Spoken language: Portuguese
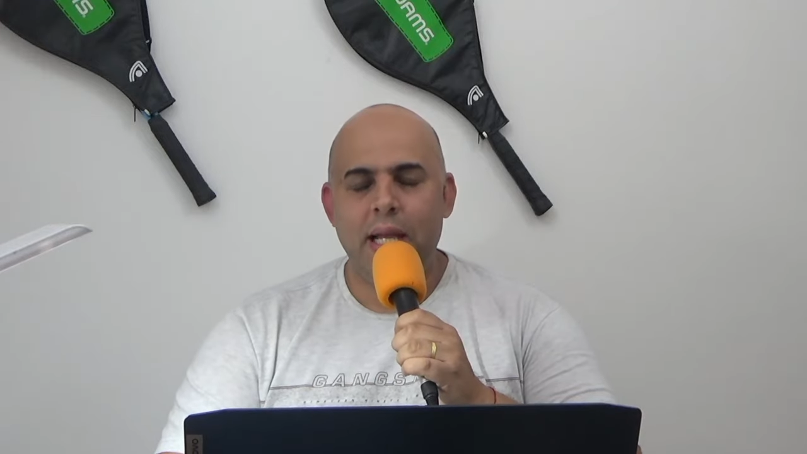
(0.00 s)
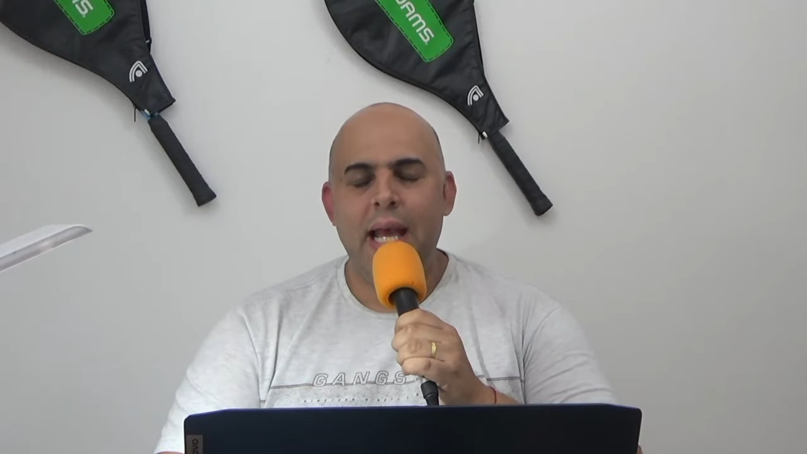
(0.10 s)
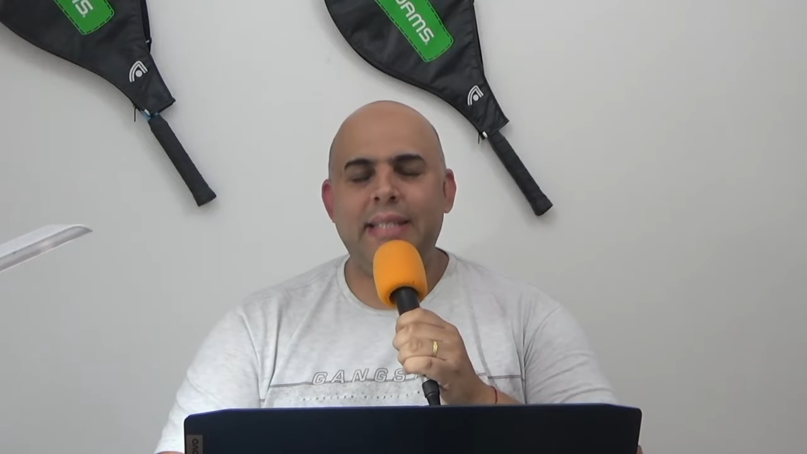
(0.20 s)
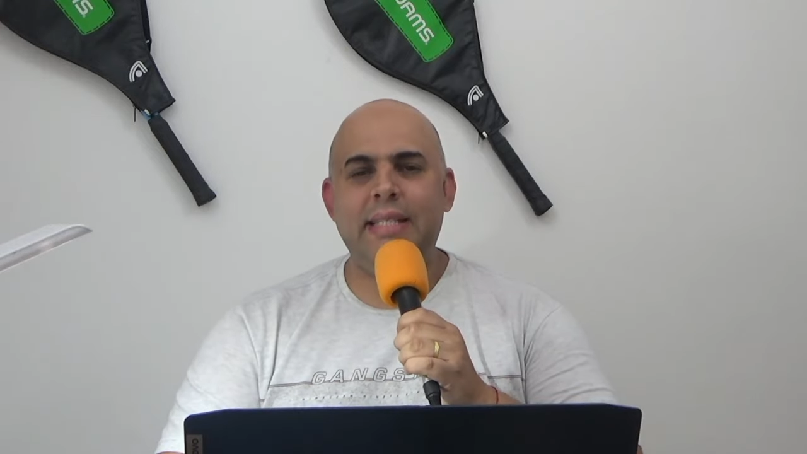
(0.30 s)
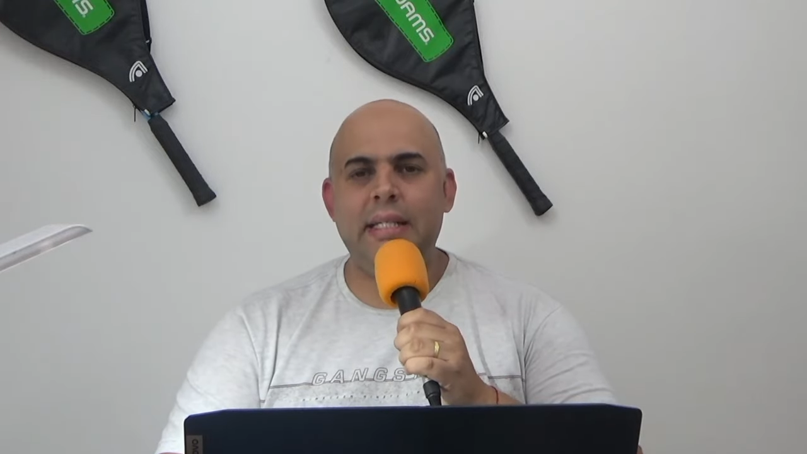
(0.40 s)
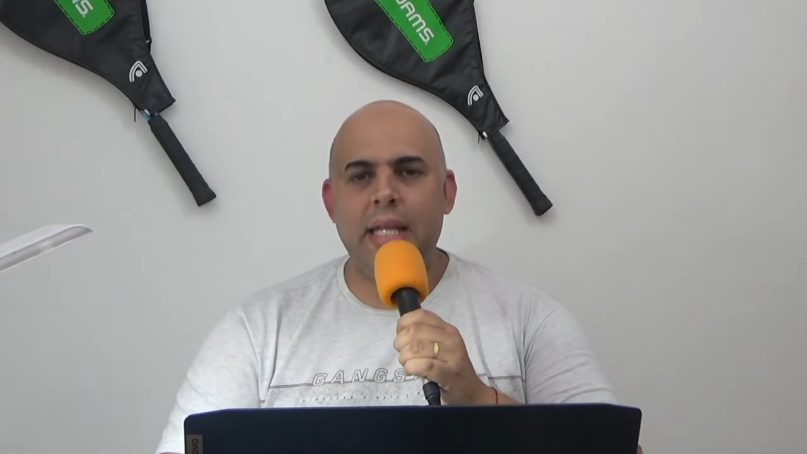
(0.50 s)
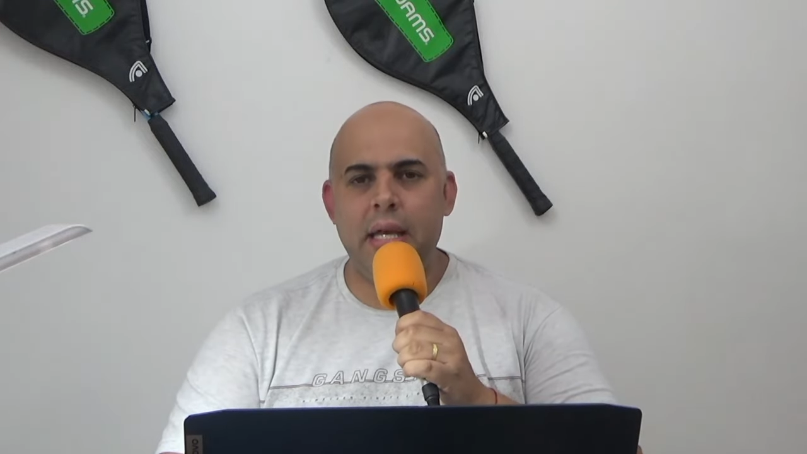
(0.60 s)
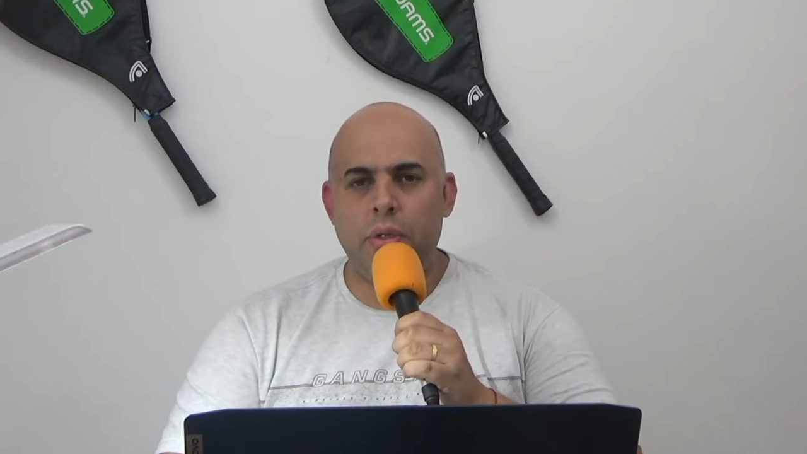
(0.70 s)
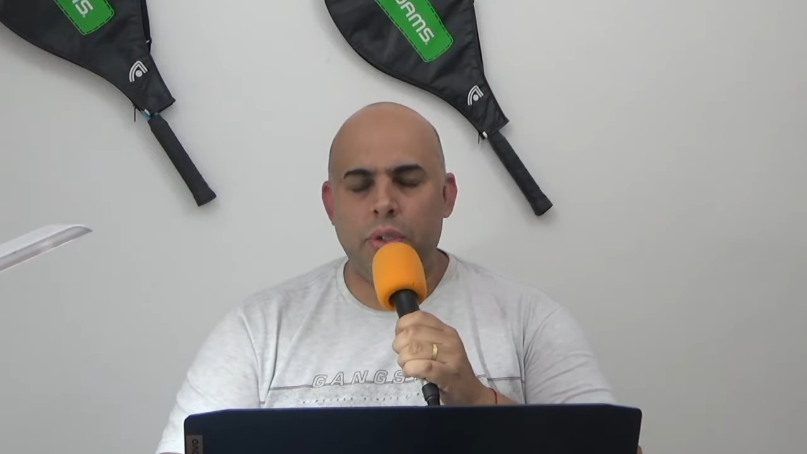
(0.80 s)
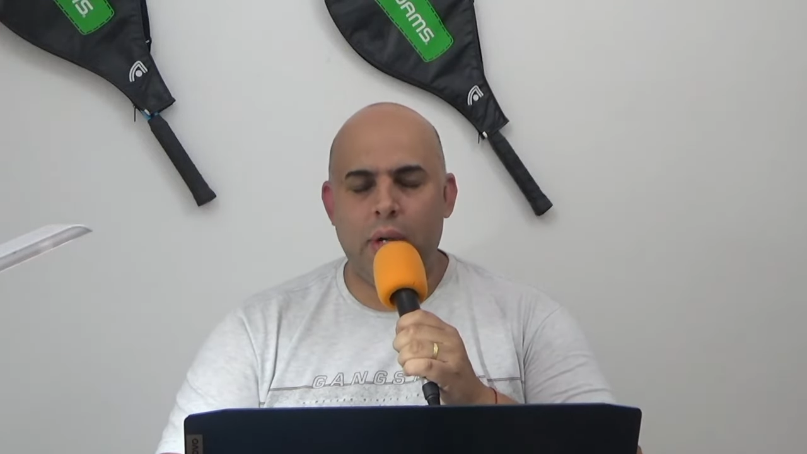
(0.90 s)
é
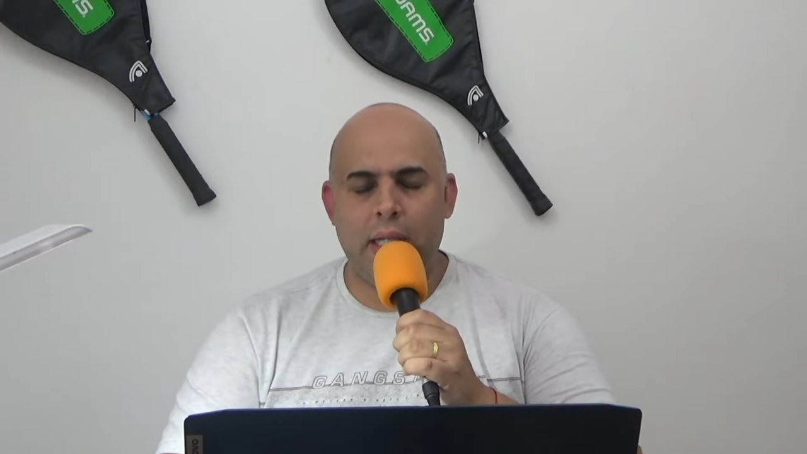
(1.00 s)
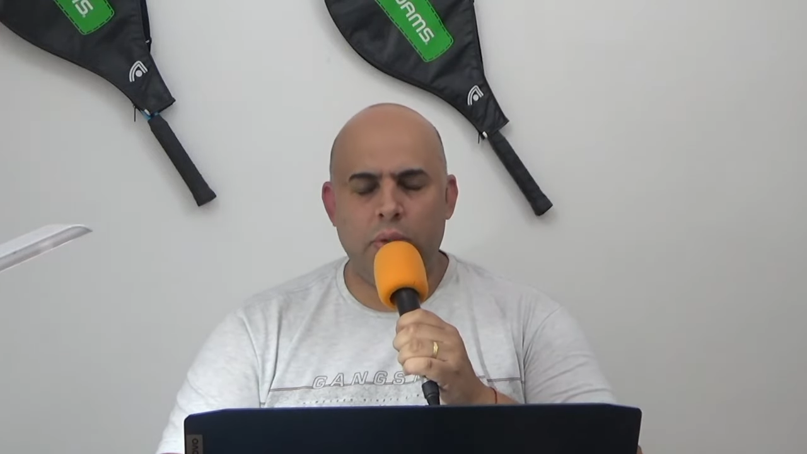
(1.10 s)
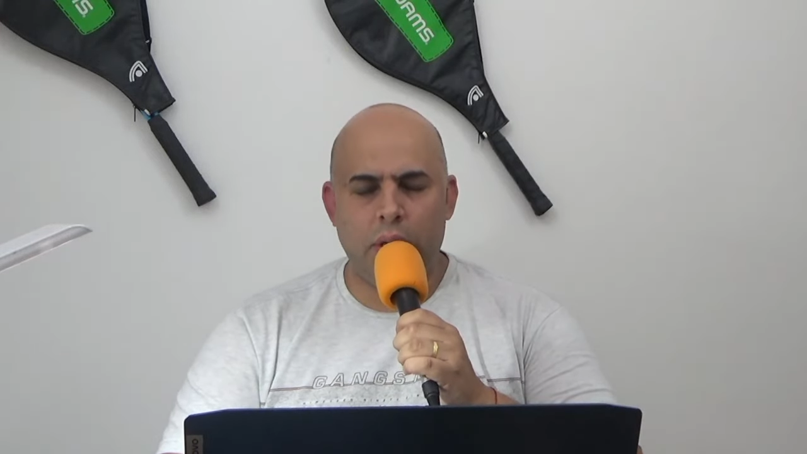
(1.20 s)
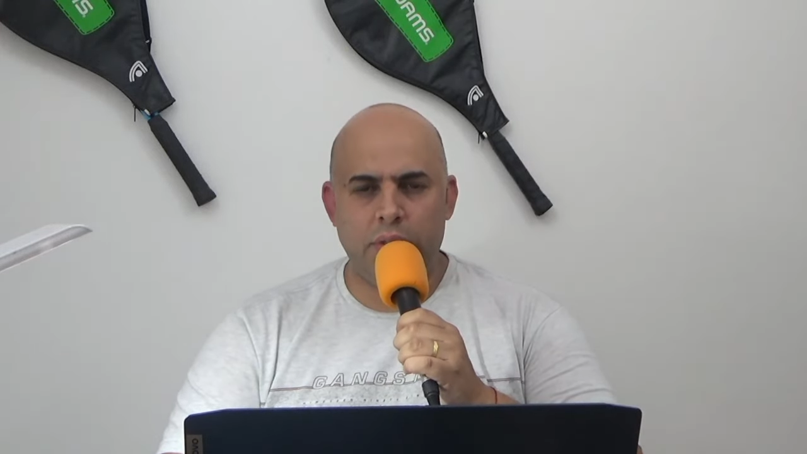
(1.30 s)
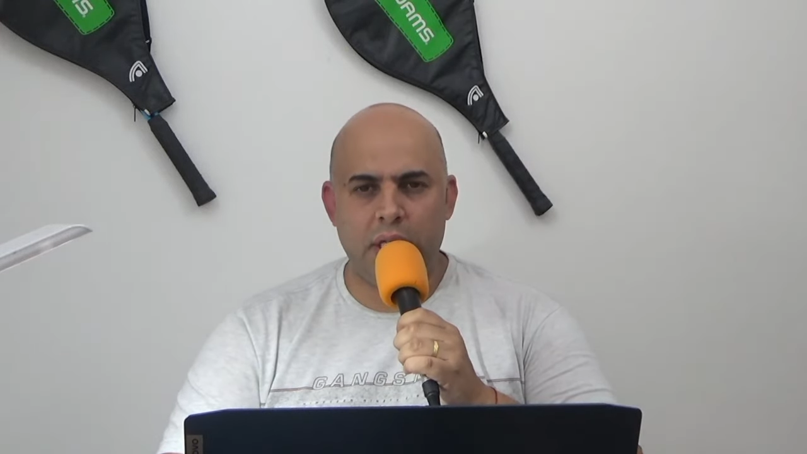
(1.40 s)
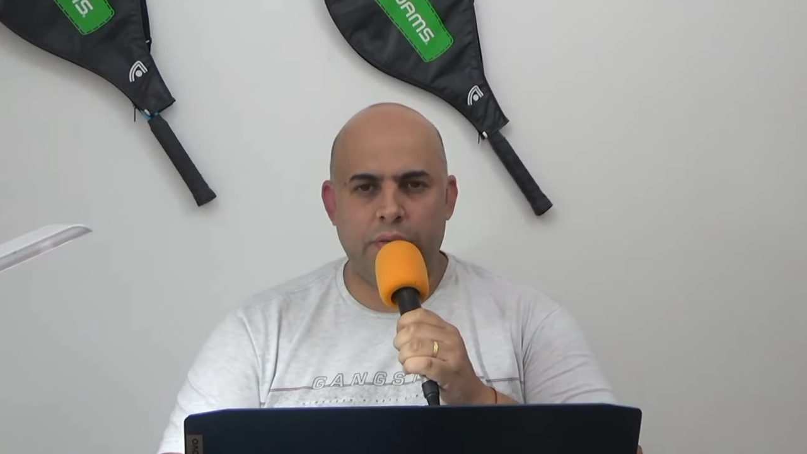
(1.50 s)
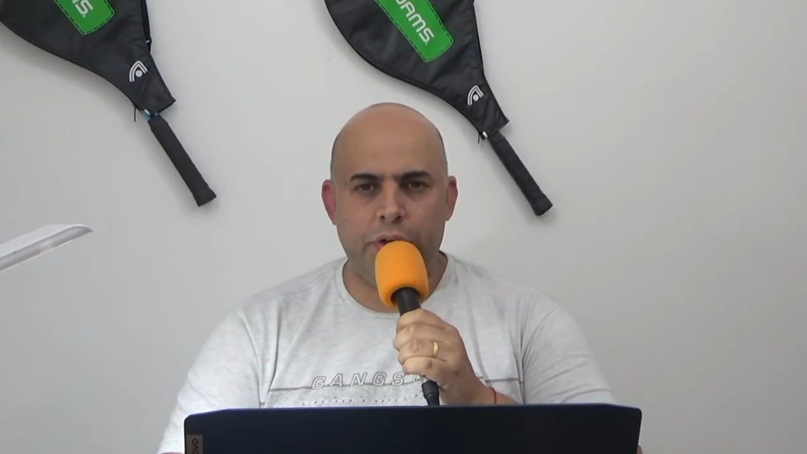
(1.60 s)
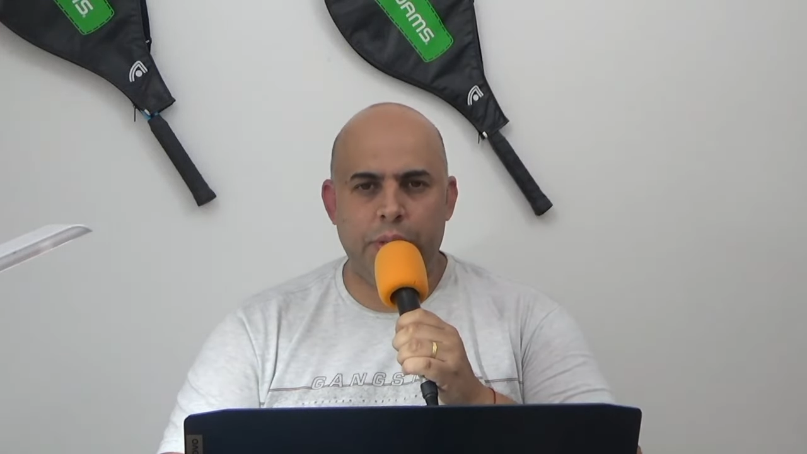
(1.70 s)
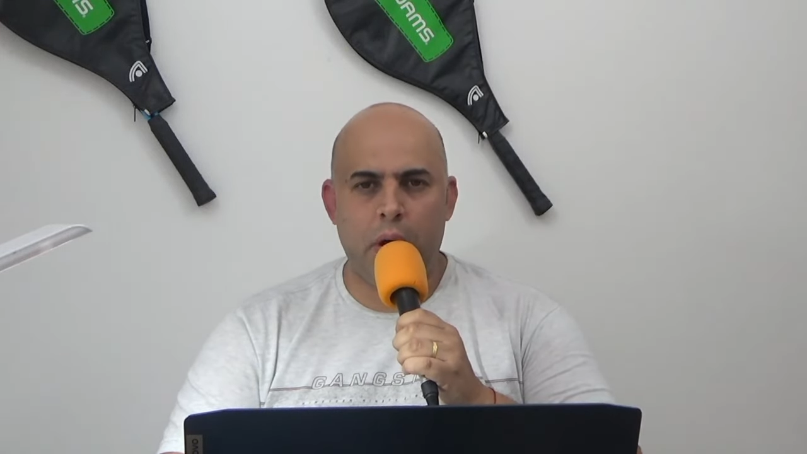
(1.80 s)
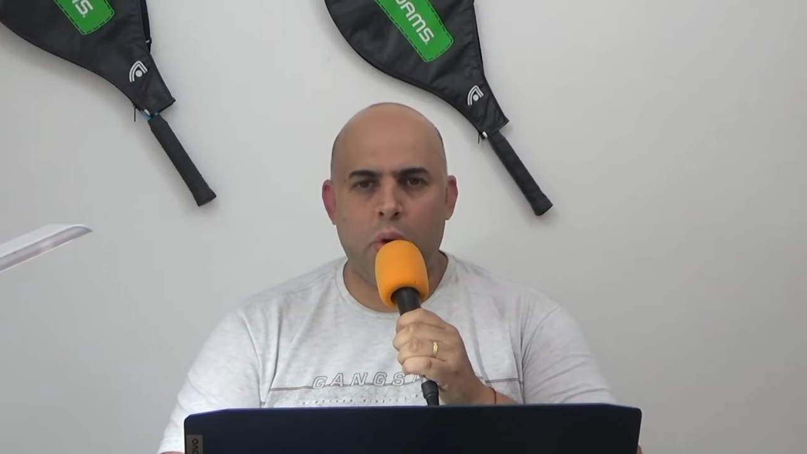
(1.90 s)
ceder o jogador ao Santos
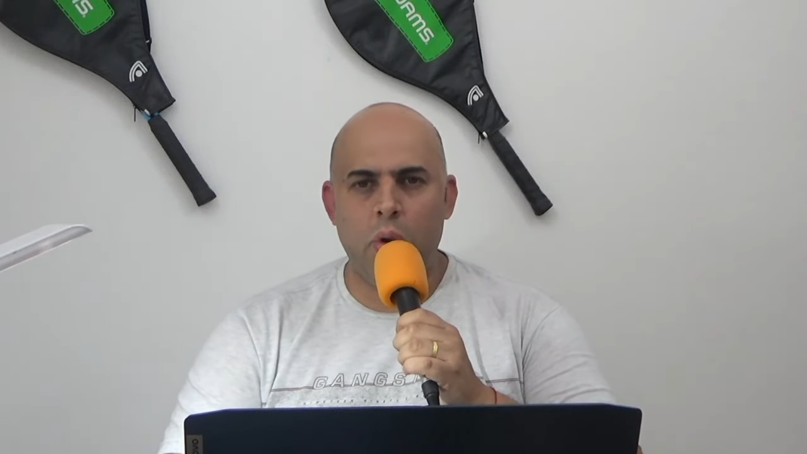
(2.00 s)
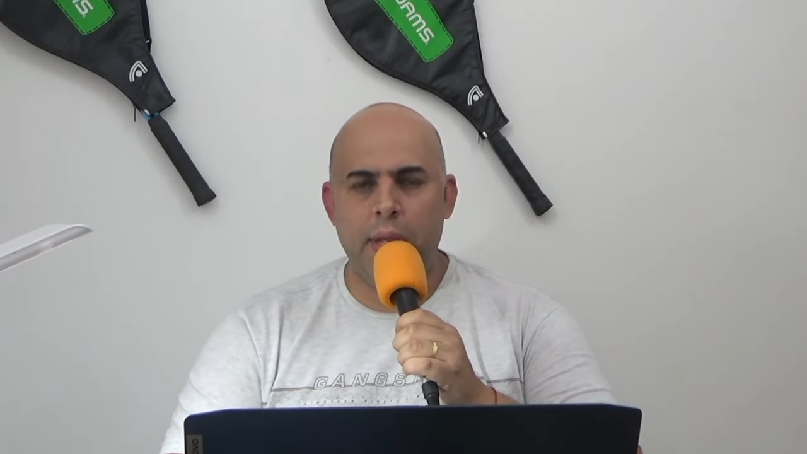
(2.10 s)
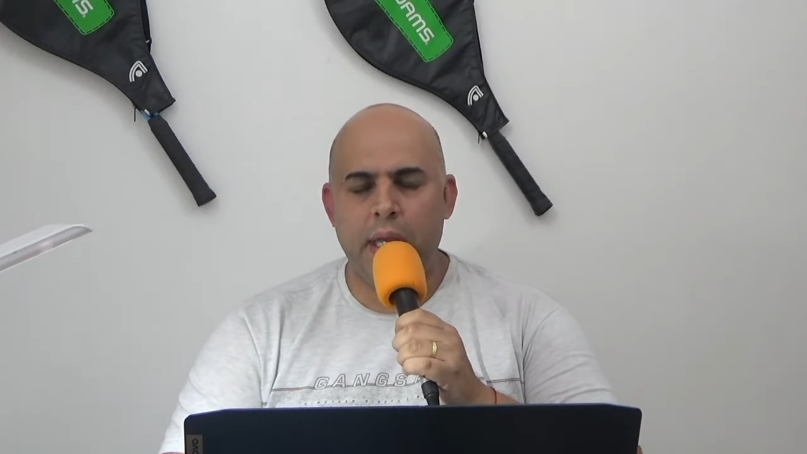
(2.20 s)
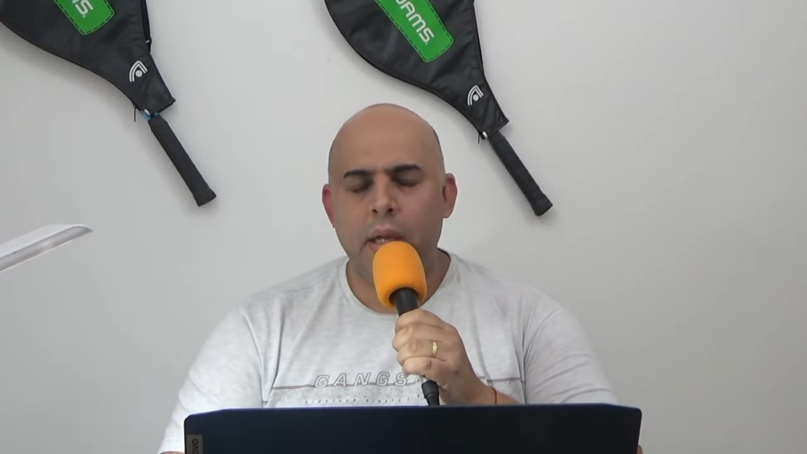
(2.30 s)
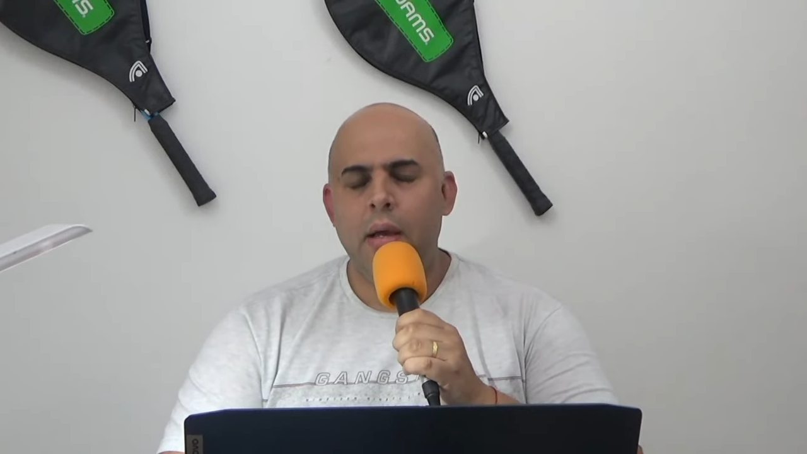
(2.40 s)
Futebol Clube